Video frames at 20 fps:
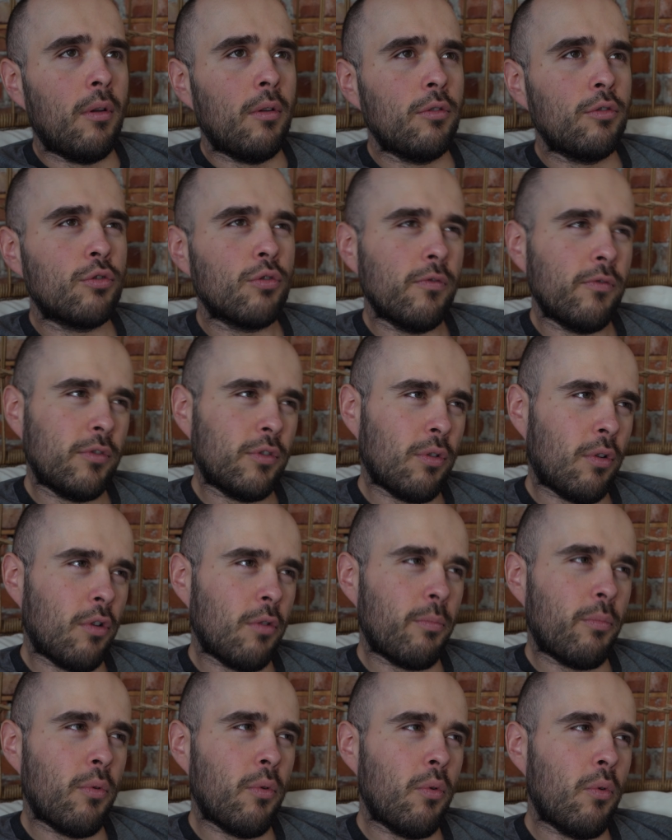Je trouve qu'ils sont un
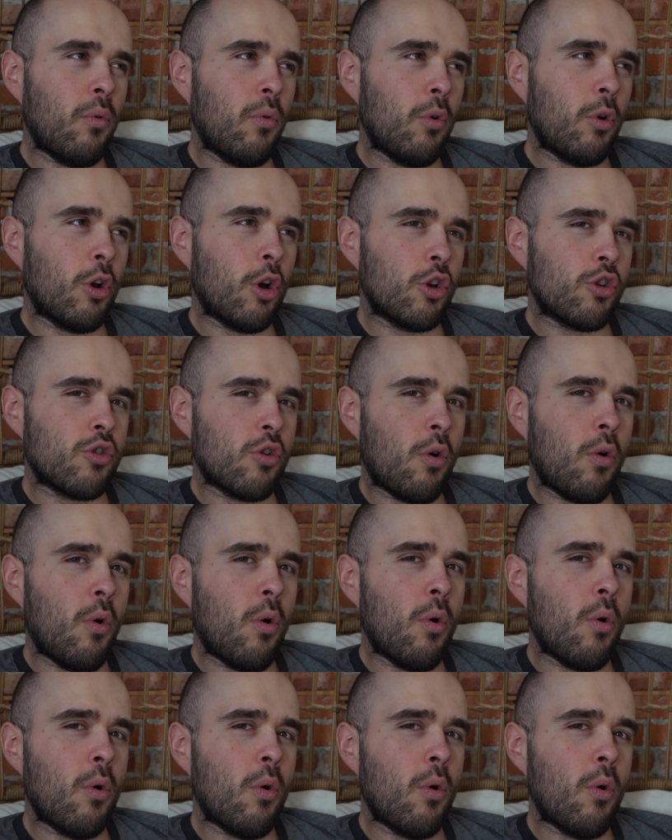peu cochons.